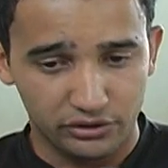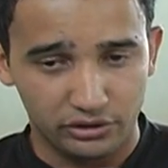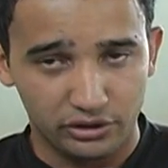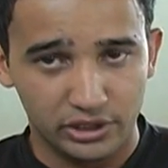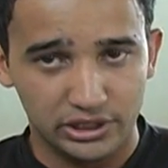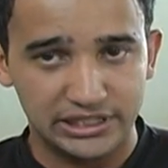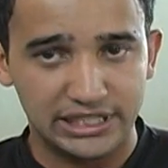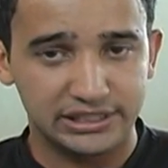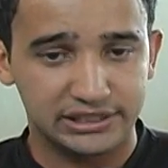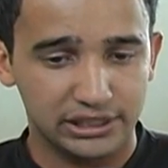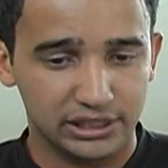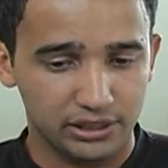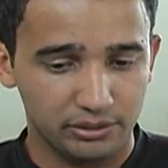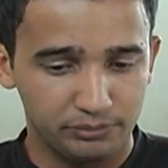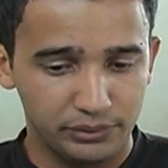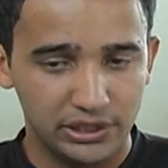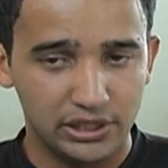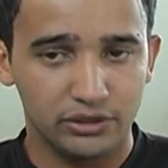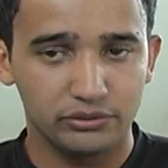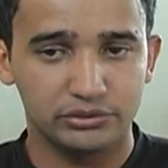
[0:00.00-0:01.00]
nós a ser
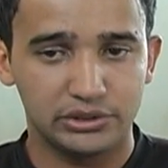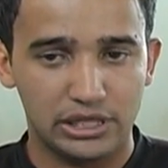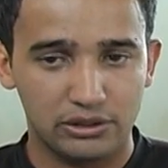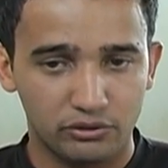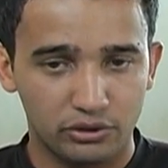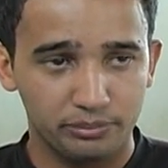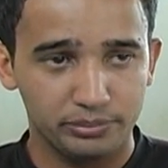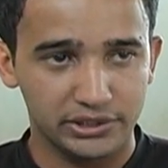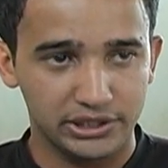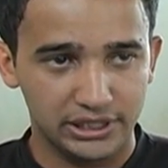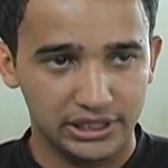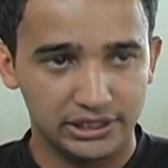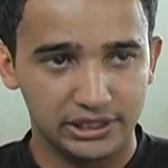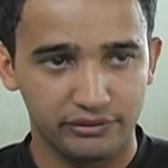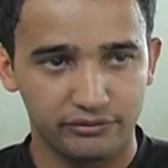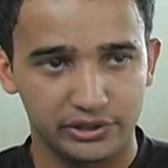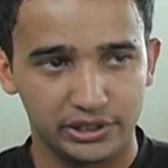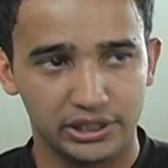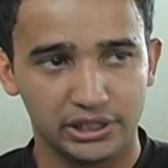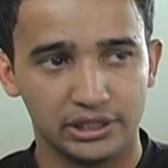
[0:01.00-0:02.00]
campeão da Copa Inter
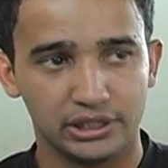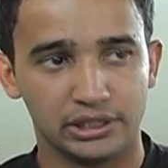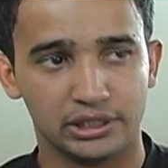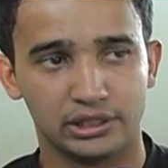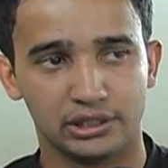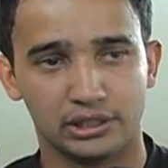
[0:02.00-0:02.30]
TV.